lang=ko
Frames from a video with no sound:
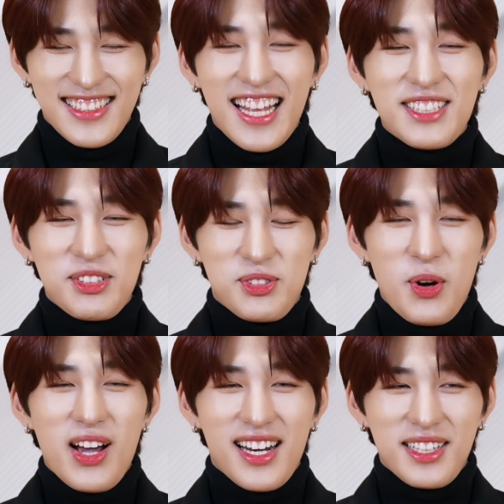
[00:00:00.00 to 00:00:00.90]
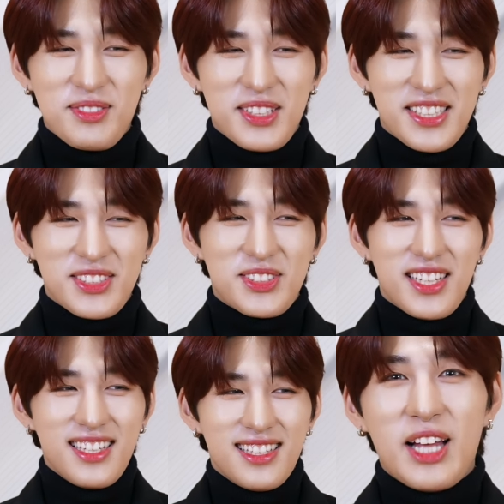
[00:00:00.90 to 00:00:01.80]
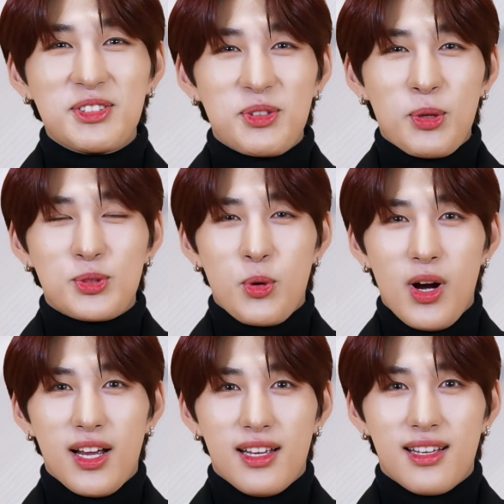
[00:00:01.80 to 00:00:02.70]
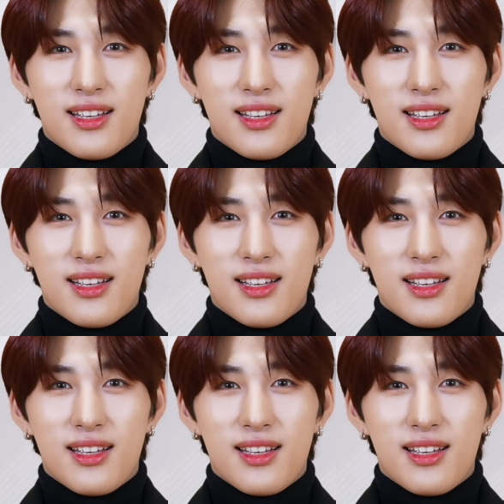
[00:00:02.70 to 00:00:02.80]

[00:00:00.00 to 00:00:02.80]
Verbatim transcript: 나너 좋아해라는 말 들었을 때 나도 너 좋아해